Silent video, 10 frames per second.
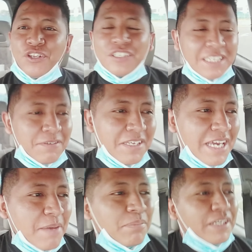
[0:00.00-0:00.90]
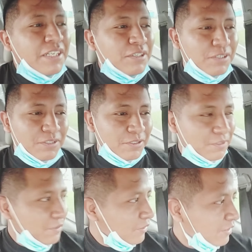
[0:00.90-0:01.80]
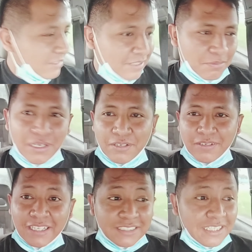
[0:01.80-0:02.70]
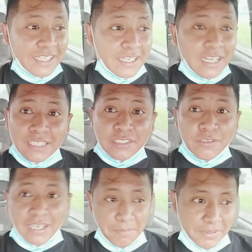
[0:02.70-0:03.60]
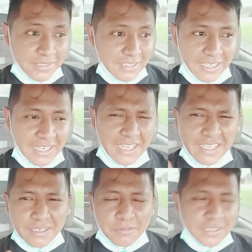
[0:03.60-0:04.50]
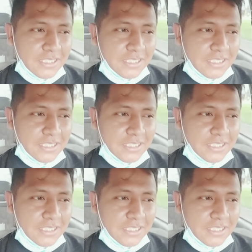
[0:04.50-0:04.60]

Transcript: Yo lo sabía, pero bueno, este de aquí agarró de la pista de la calle,